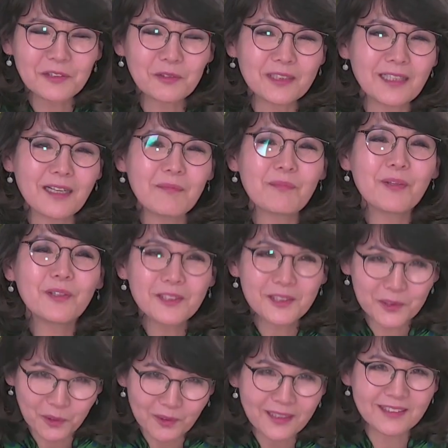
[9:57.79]
우리 남편을
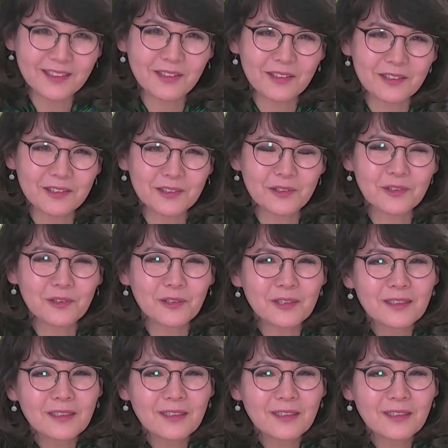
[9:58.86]
통해서 또